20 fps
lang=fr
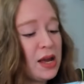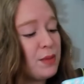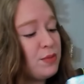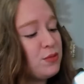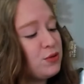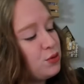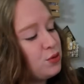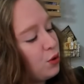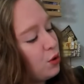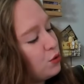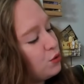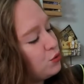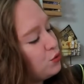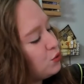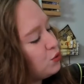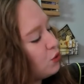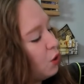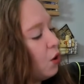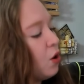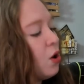mesure
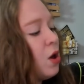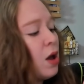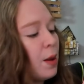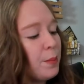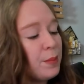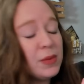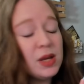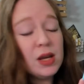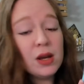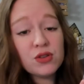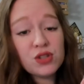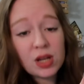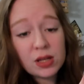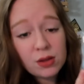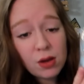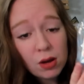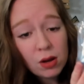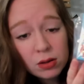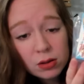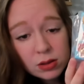du temps, mais euh,
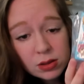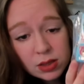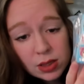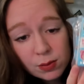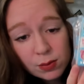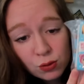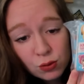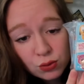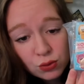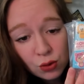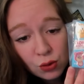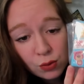j'adore, c'est beaucoup trop